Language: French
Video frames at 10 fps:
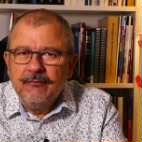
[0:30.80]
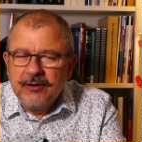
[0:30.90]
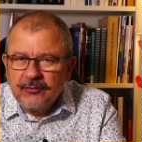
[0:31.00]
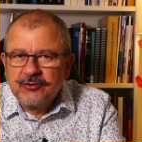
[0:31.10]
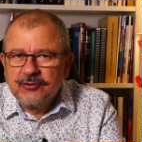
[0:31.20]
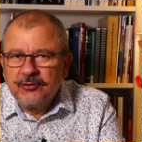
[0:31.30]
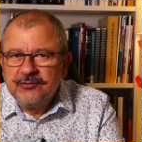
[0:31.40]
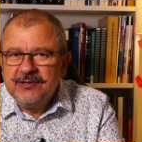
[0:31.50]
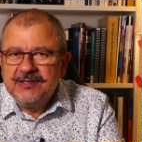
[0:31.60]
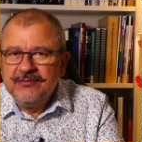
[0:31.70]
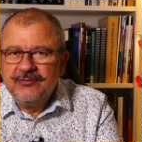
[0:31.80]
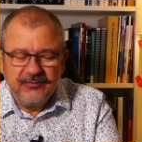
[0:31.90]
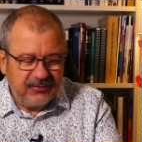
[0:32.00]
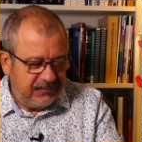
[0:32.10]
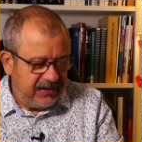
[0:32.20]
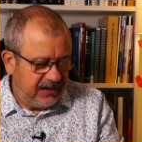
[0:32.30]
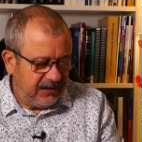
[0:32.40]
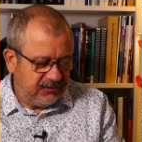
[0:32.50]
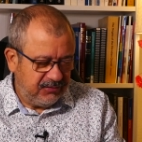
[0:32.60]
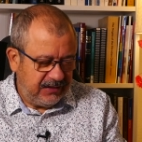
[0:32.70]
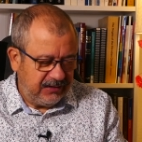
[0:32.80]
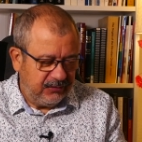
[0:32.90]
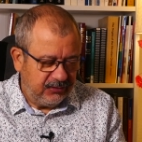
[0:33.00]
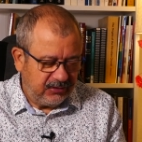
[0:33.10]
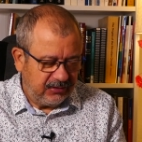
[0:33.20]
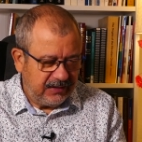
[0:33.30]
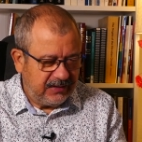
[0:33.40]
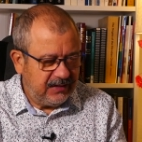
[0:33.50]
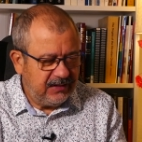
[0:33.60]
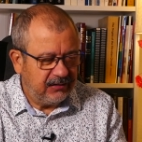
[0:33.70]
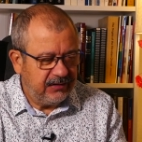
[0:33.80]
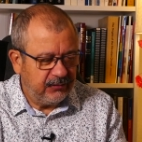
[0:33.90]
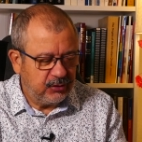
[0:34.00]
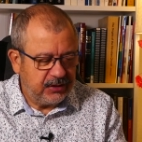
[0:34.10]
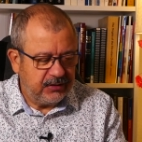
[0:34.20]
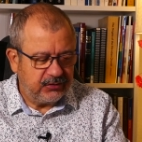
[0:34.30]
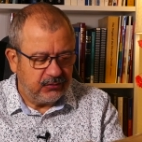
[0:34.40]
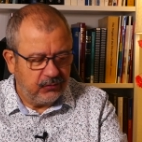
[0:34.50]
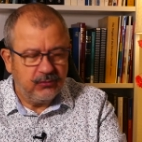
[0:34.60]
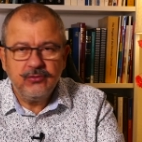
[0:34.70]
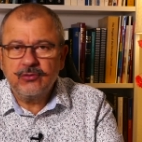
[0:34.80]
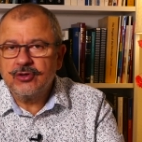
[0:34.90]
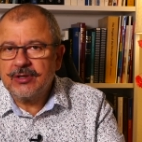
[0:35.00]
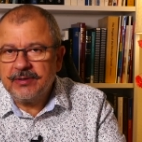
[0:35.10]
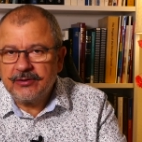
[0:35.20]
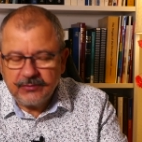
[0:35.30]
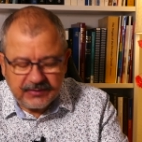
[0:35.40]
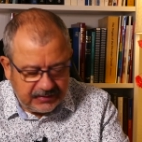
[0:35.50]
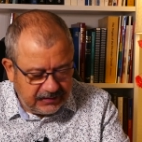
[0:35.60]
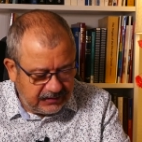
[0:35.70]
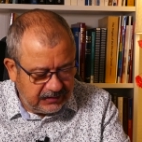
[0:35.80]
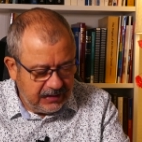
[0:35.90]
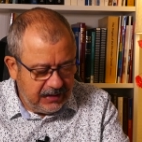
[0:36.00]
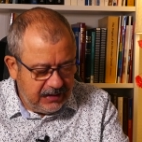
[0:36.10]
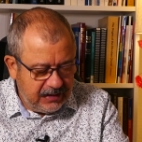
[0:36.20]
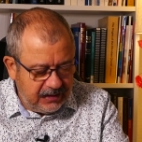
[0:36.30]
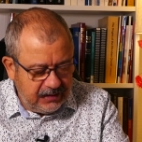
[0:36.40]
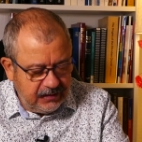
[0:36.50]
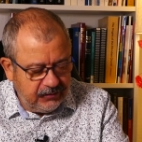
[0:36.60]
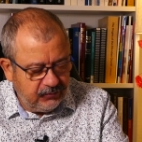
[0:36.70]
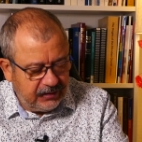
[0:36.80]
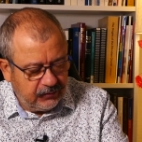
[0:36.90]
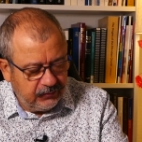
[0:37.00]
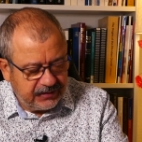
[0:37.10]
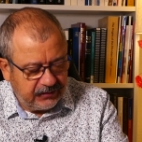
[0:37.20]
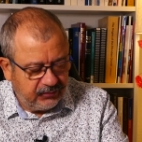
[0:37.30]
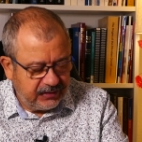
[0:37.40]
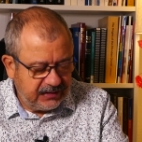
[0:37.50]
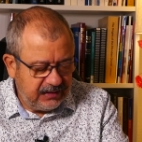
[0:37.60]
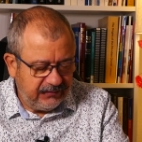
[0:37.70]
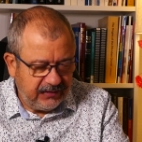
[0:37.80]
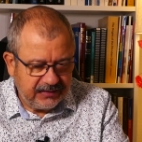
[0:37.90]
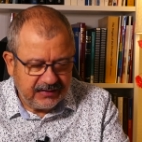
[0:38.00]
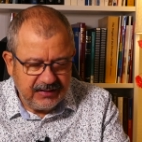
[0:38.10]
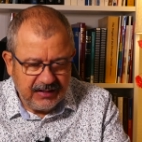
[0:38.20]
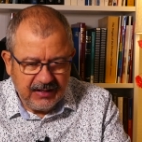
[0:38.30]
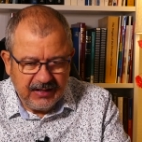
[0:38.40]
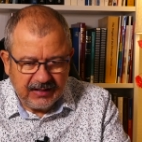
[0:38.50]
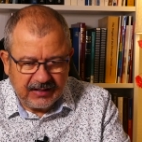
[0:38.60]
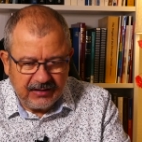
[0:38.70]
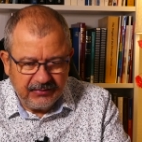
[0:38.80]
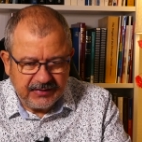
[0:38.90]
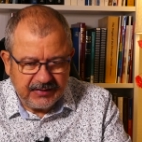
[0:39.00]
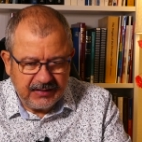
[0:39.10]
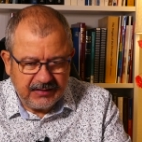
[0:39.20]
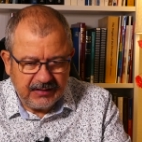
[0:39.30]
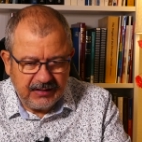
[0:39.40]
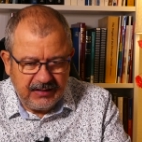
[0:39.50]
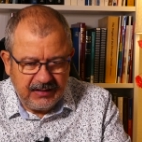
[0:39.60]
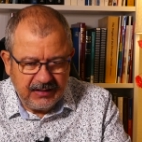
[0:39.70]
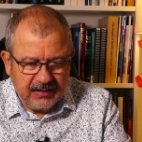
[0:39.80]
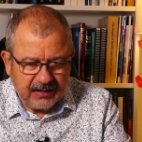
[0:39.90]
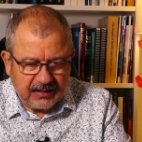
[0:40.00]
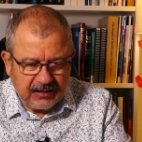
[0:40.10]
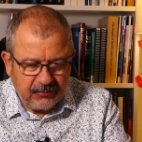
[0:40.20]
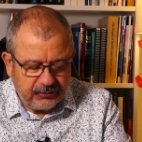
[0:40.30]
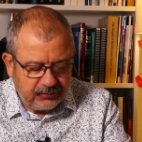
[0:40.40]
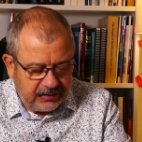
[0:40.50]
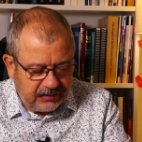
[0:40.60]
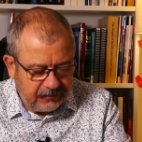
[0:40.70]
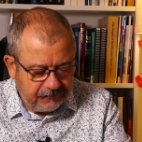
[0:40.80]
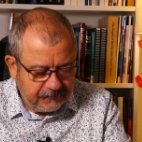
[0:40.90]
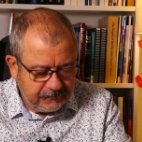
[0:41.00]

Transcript: Voyons aujourd'hui, si vous le voulez bien, la suite de ce récit dans l'Évangile selon Luc au chapitre 6 et nous lirons cette fois-ci les versets 47 et 48.